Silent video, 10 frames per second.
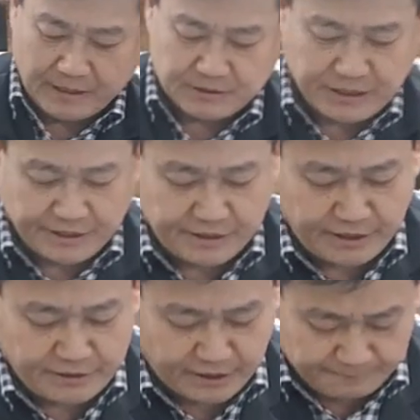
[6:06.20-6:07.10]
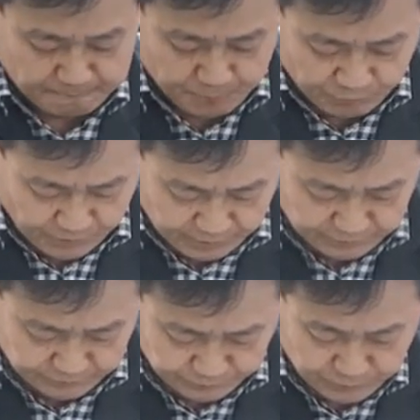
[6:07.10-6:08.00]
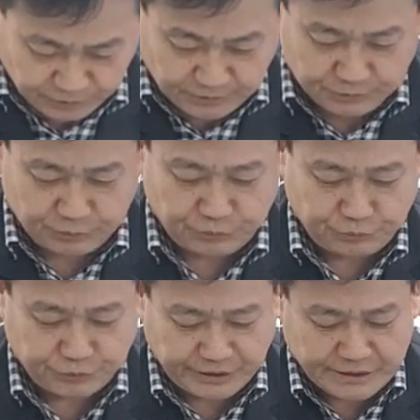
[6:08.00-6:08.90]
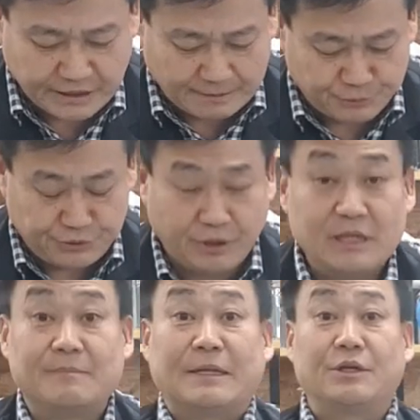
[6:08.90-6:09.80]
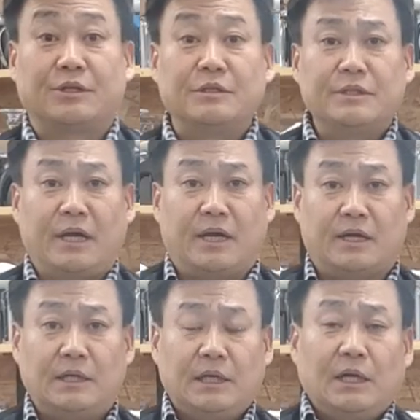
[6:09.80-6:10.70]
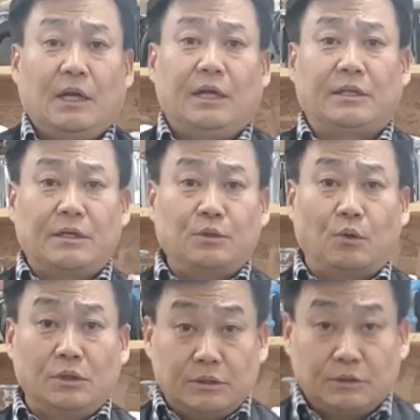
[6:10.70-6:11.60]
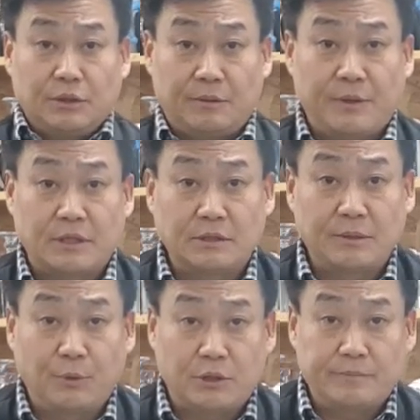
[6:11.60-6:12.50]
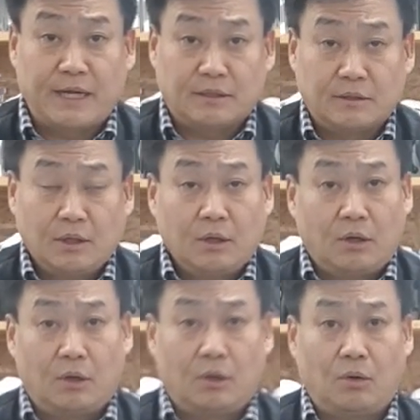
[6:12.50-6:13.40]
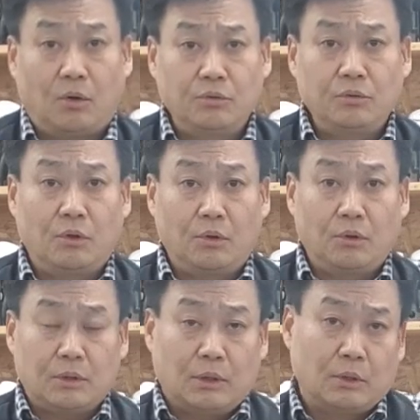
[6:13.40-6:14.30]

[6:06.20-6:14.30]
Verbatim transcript: 자, 이렇게 이제 두 장의 이제 카푸치노가 이제 만들어졌는데 일단은 오늘 여러분께서 이제 보셨지만 어, 온도